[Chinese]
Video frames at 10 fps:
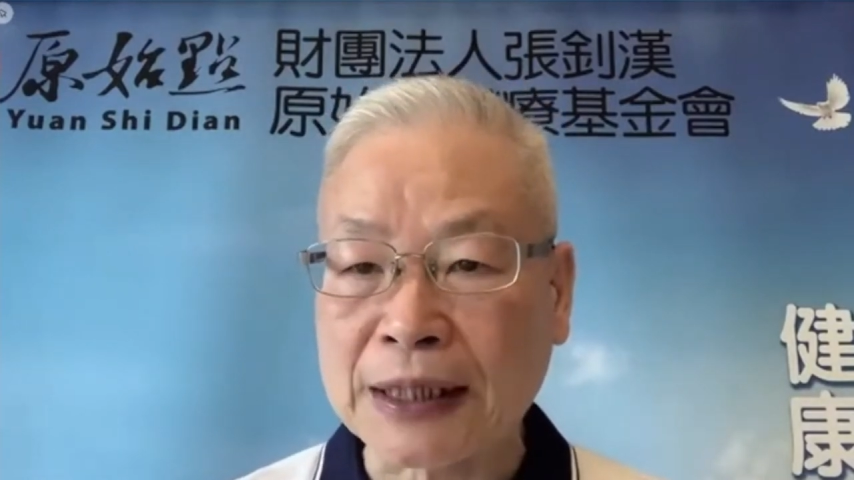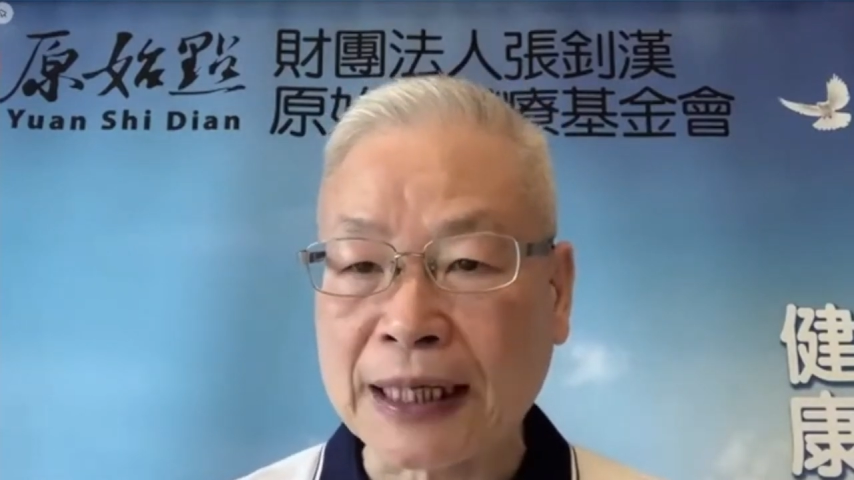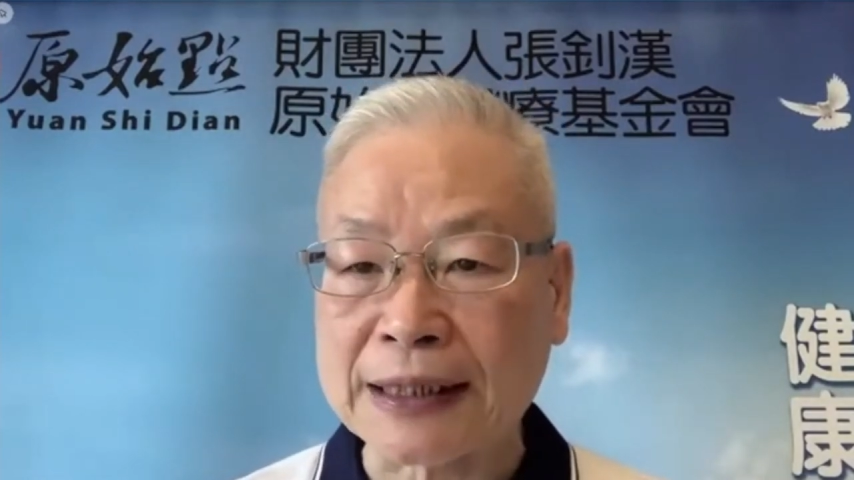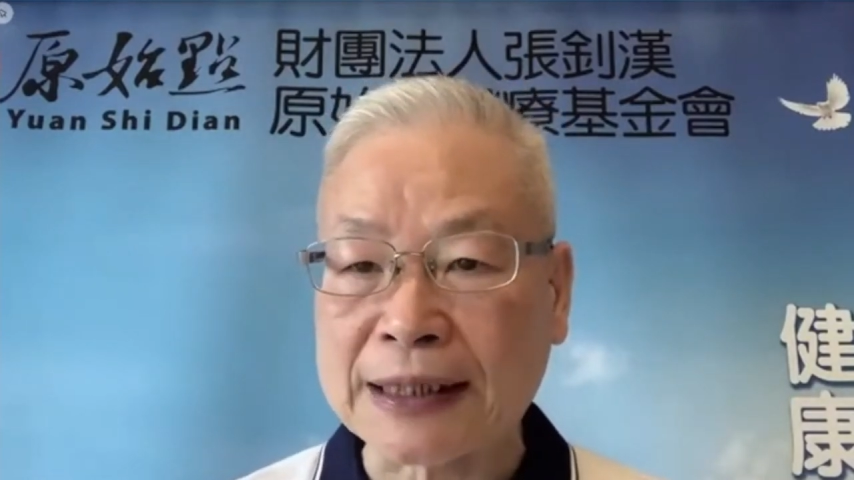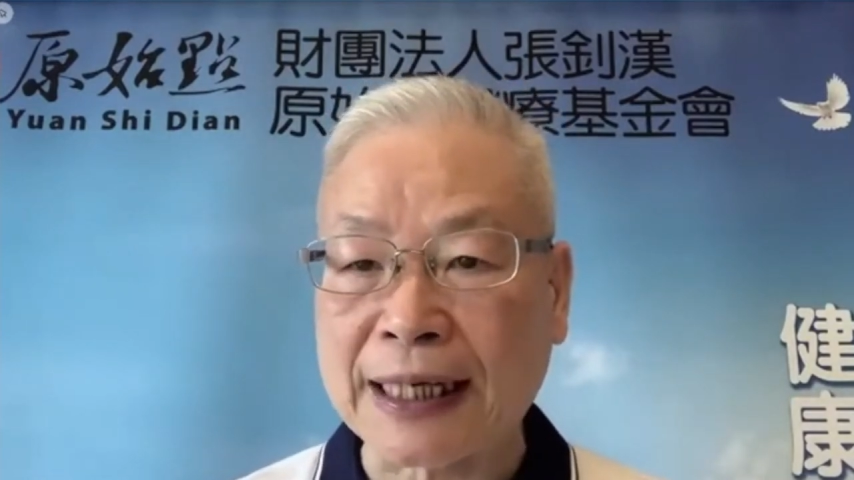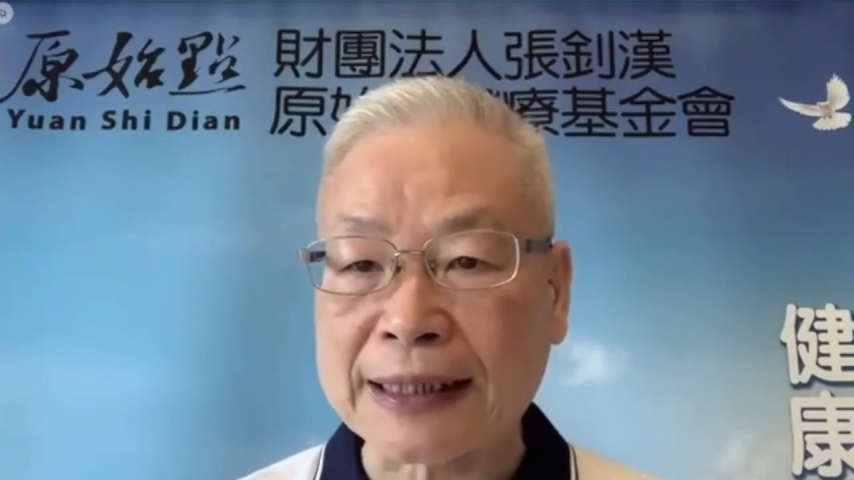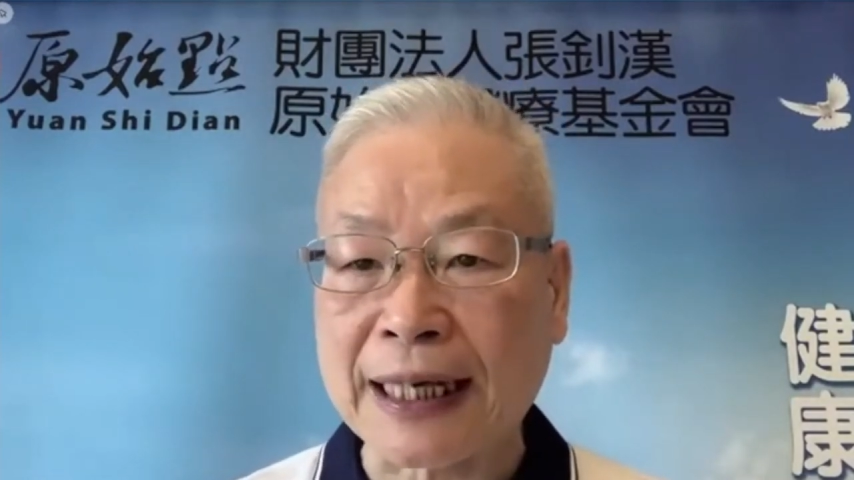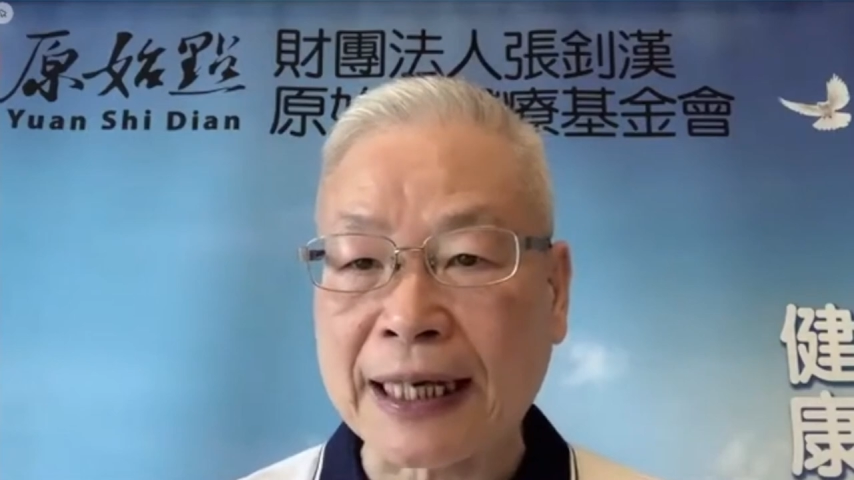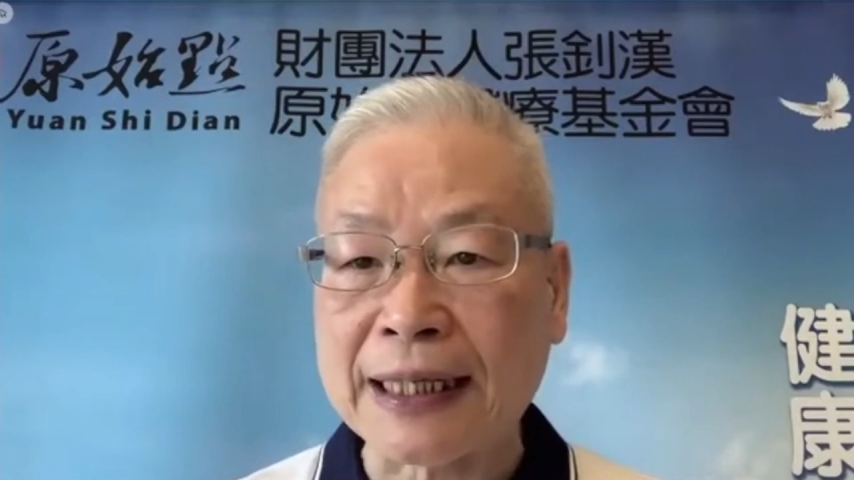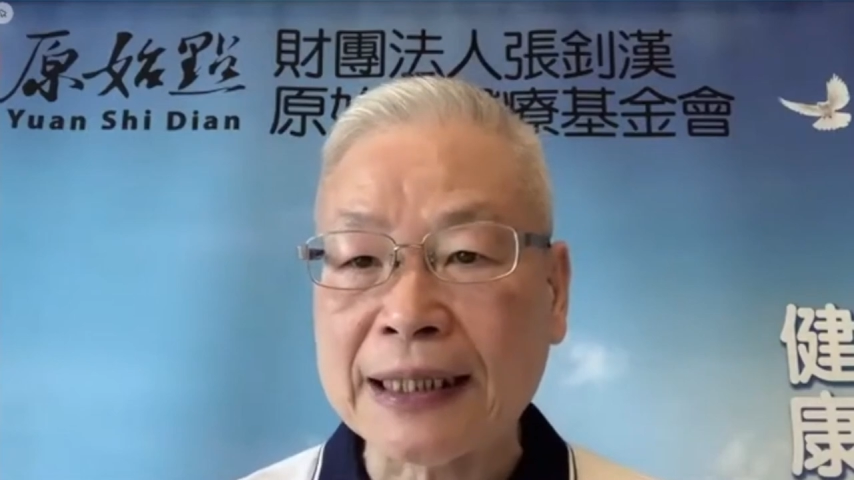像姜
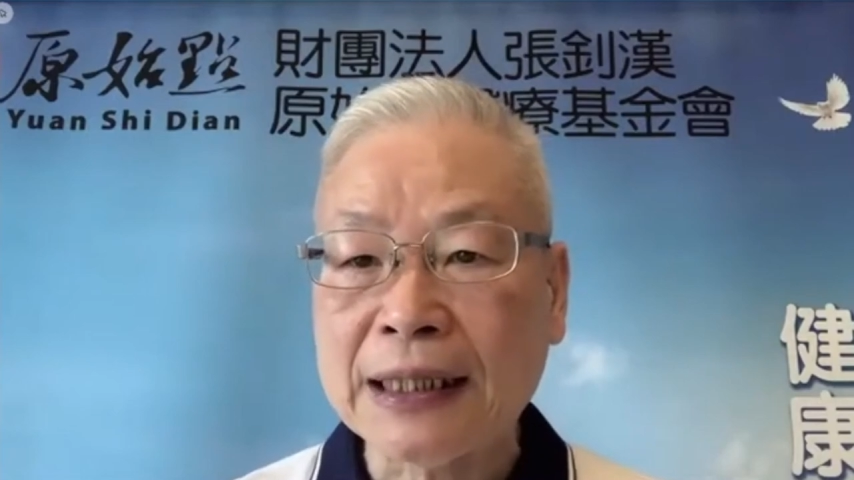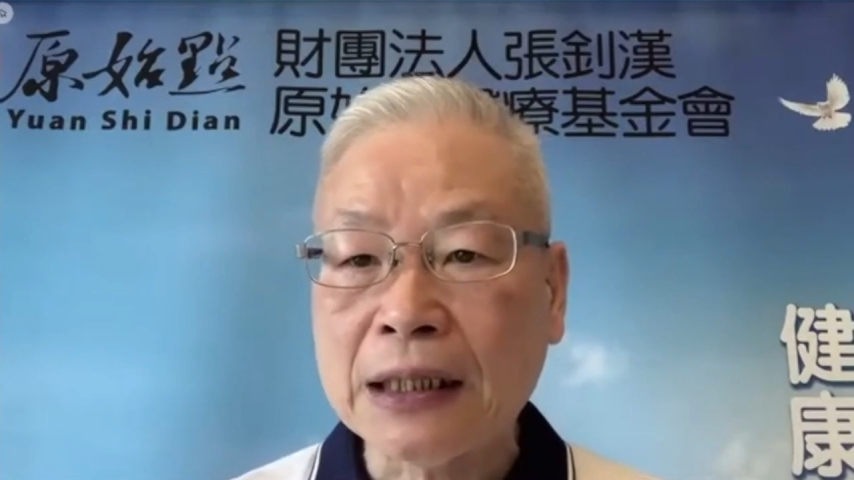汤